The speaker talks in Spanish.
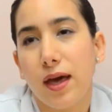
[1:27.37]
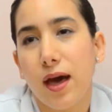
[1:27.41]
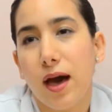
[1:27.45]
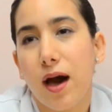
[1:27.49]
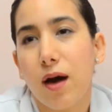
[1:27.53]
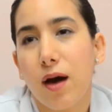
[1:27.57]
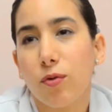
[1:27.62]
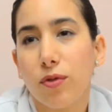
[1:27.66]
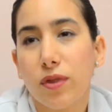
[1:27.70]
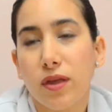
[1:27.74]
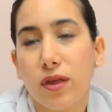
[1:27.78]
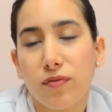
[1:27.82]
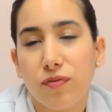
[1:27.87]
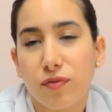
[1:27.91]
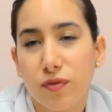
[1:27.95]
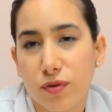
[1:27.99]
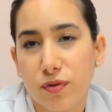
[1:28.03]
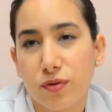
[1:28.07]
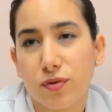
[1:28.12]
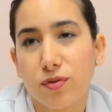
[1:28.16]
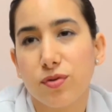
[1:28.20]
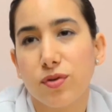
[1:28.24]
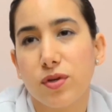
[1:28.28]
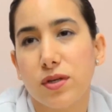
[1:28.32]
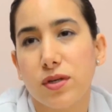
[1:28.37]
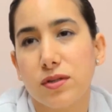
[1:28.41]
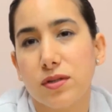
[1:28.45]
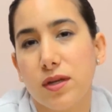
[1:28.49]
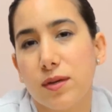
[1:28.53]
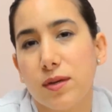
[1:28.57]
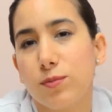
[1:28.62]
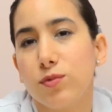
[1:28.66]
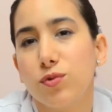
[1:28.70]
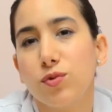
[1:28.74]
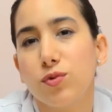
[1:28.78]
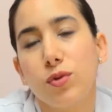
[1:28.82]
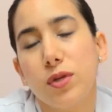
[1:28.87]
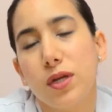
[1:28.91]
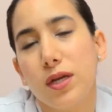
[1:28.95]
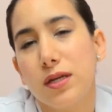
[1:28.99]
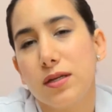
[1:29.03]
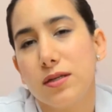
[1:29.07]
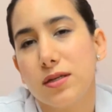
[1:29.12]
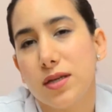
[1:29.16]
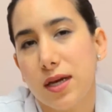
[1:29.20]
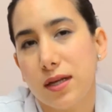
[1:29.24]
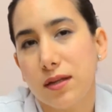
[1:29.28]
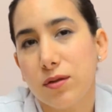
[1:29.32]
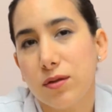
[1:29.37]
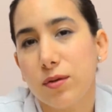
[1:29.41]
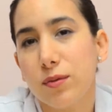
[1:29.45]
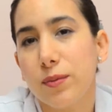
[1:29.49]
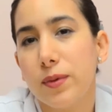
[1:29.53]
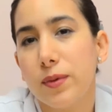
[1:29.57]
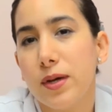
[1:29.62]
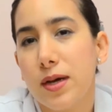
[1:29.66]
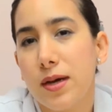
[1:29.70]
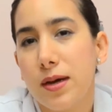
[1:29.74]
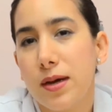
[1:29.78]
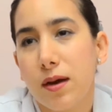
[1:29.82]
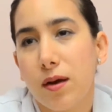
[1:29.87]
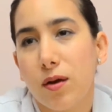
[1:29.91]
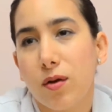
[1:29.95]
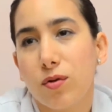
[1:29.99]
de audífonos que estamos utilizando.